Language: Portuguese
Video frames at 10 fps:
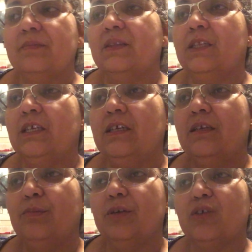de
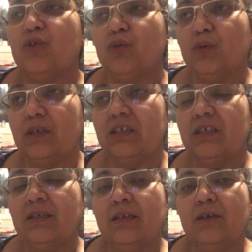pessoas
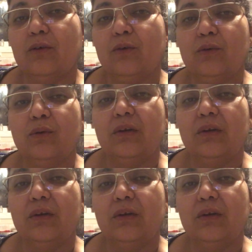com